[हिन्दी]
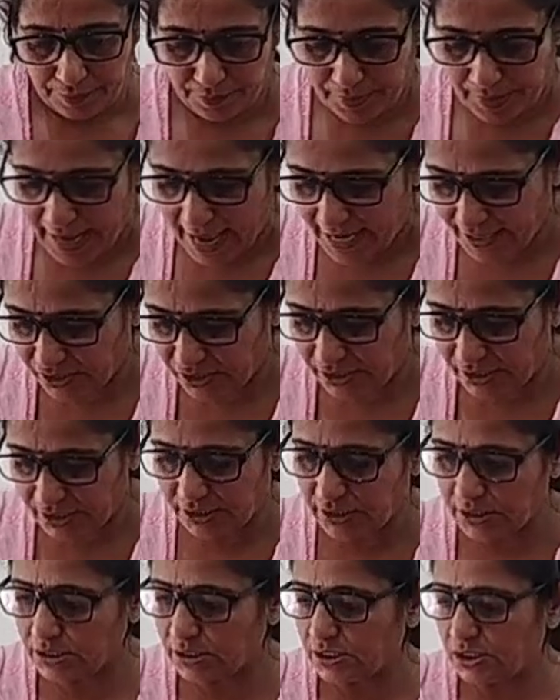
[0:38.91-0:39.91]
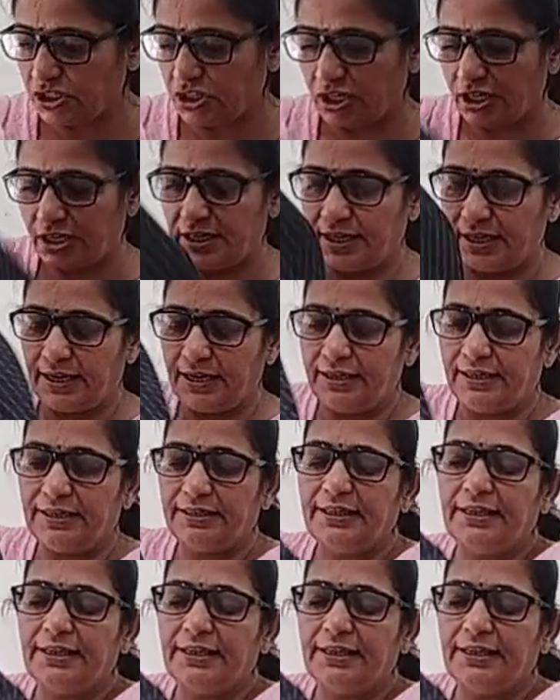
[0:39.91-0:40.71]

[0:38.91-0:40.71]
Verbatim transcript: ब्लैक सी शेड है ये